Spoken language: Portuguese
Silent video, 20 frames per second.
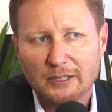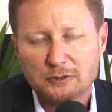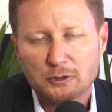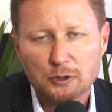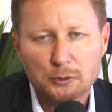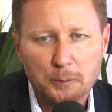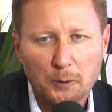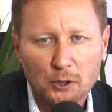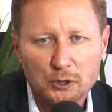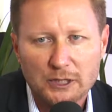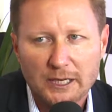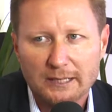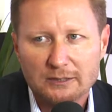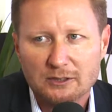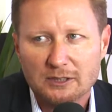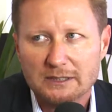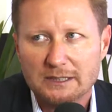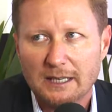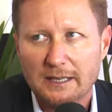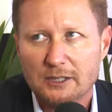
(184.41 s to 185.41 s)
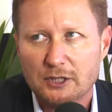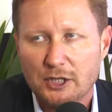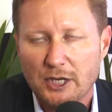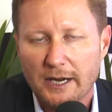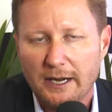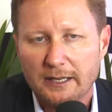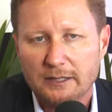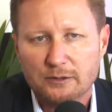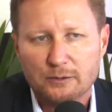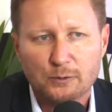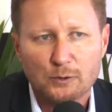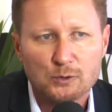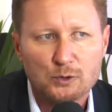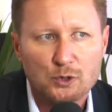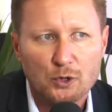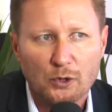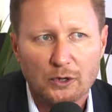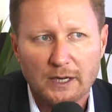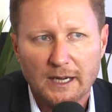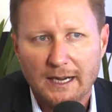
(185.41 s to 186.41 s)
dos projetos inteligentes,
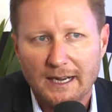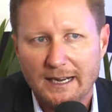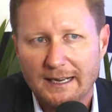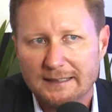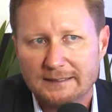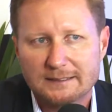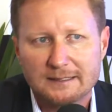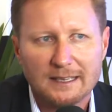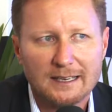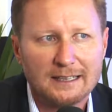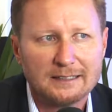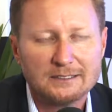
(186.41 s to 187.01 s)
funcionais,